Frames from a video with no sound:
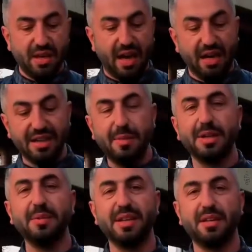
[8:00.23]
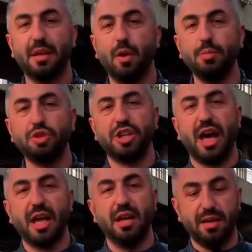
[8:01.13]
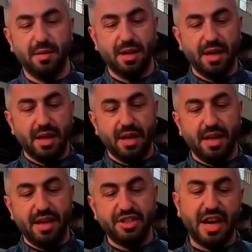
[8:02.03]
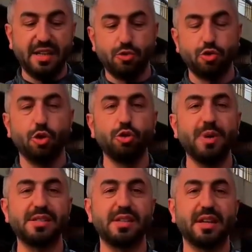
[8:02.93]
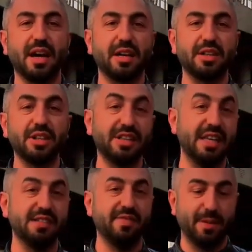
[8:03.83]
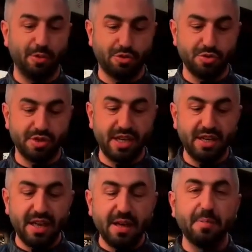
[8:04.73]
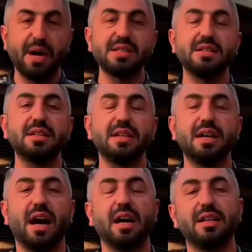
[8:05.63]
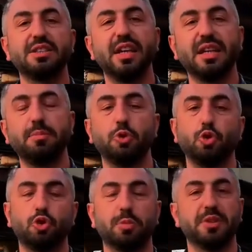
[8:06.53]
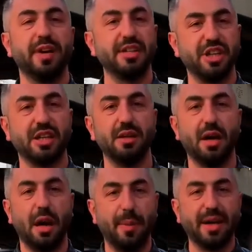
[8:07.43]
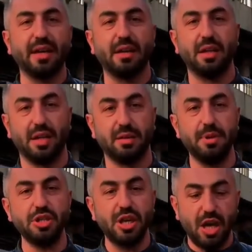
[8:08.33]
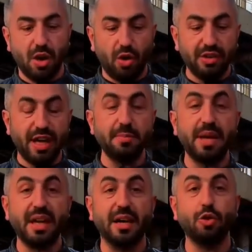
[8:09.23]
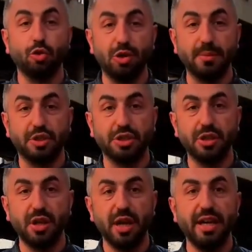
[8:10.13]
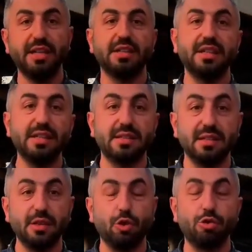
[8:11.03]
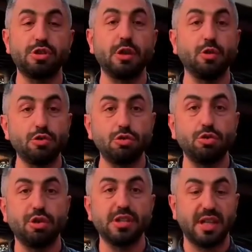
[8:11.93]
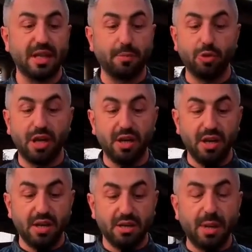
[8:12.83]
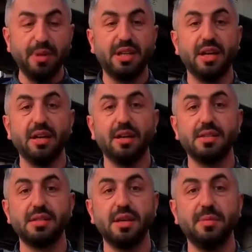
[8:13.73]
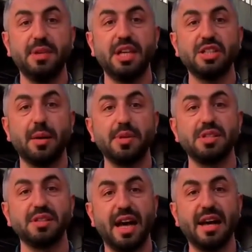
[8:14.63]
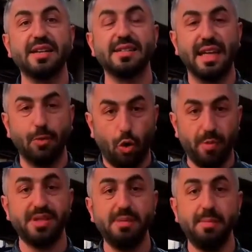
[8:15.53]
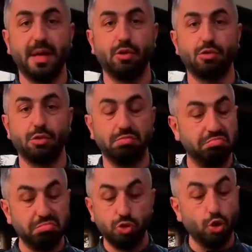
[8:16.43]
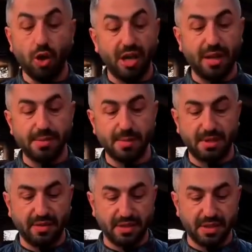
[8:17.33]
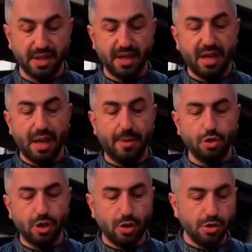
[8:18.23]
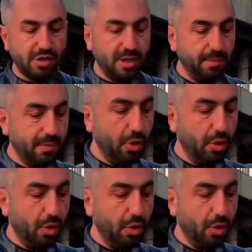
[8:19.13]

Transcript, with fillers: Yani anlayamadım gitti. Ne olmuş ki yani? Ee, içeride sordum kasadaki arkadaşa niye izin vermiyorsunuz diye. Bazı e, arkadaşlar gitmiş YouTuber veya çeki, e, haber kanalları gitmiş. Onlar mekanı kötülemiş. E, iyisen iyisindir, kötüsen kötüsündür. İnsanlar buna tabii ki e, midye camesin diye herkesin gelip ölmesini mi bekliyorsun? Çok anlamsız bir tavır. Hemen şöyle göstereyim.